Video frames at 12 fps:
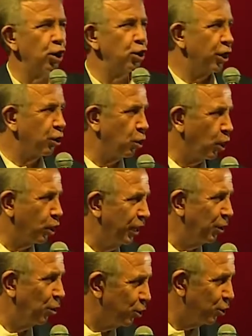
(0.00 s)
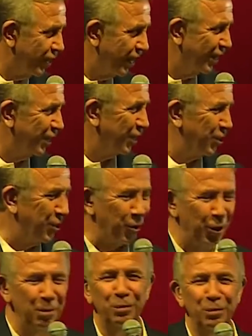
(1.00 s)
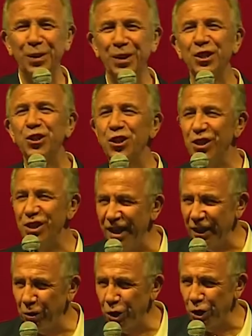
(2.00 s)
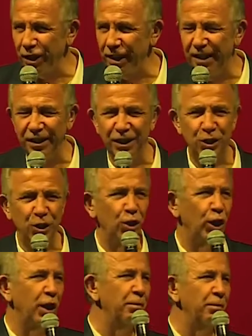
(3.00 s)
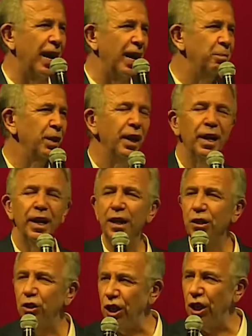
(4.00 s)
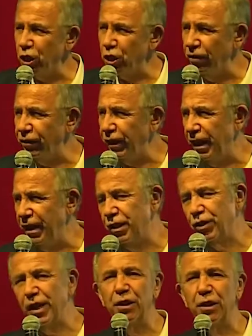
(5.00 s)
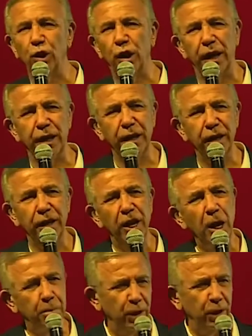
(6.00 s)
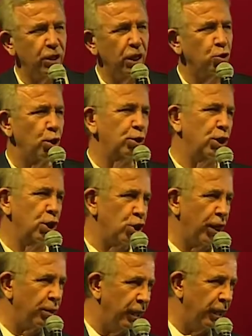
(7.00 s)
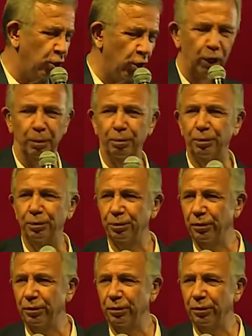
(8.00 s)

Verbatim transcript: önce Gökhan'a hoş geldin diyorum. Sizlere de hoş geldiniz diyorum ve teşriflerinizden dolayı hepinize çok teşekkür ediyorum.